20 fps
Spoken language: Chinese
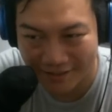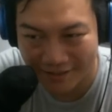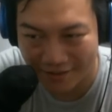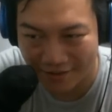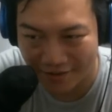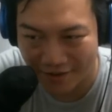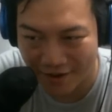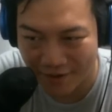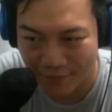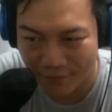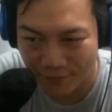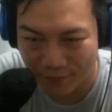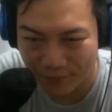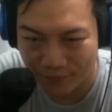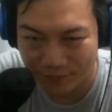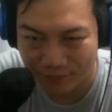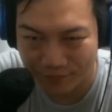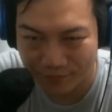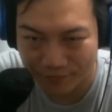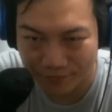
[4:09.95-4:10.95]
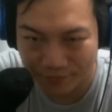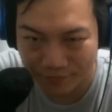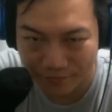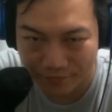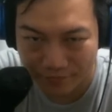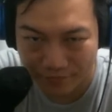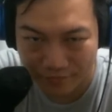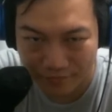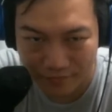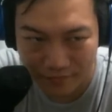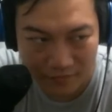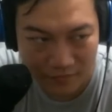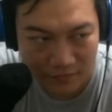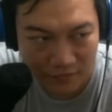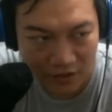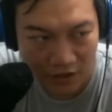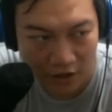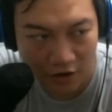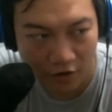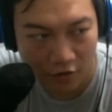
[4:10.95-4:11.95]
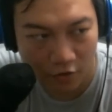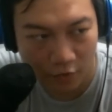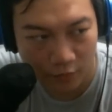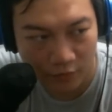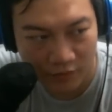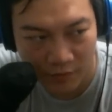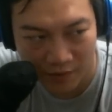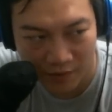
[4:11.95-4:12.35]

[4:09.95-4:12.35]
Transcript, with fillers: OK， 那我们这